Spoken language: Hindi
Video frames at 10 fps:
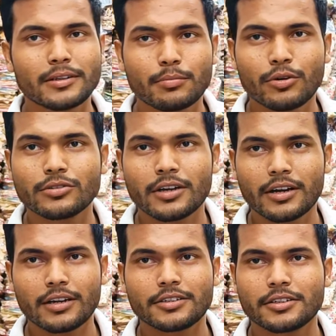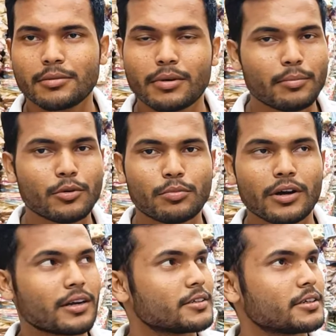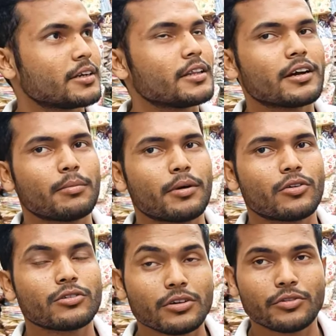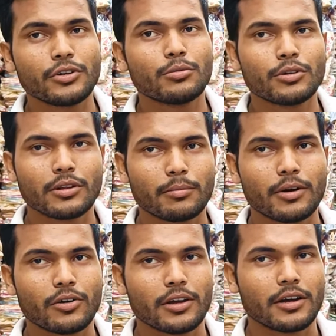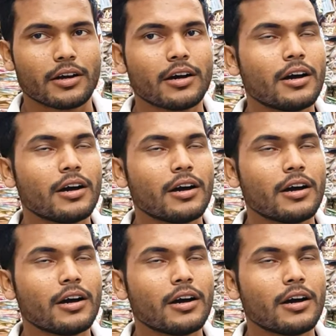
पास बहुत सारे कलेक्शन है मैं आपको पूरा कलेक्शन नहीं दिखा पाऊंगा कि वीडियो बहुत लंबा हो जाएगा